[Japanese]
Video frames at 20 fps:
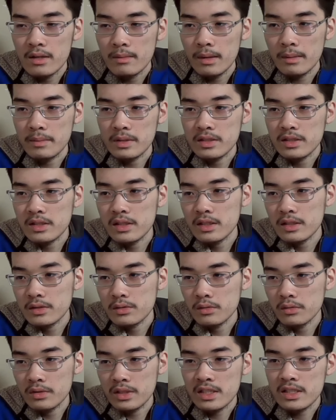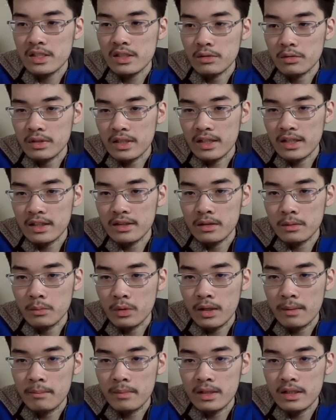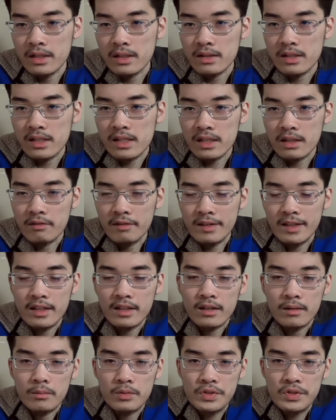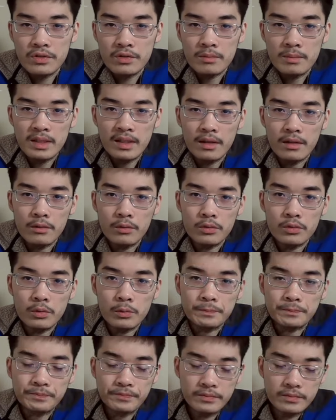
まあ、別にその維新とやり合ってもあんまり利益はないから無視するみたいなことを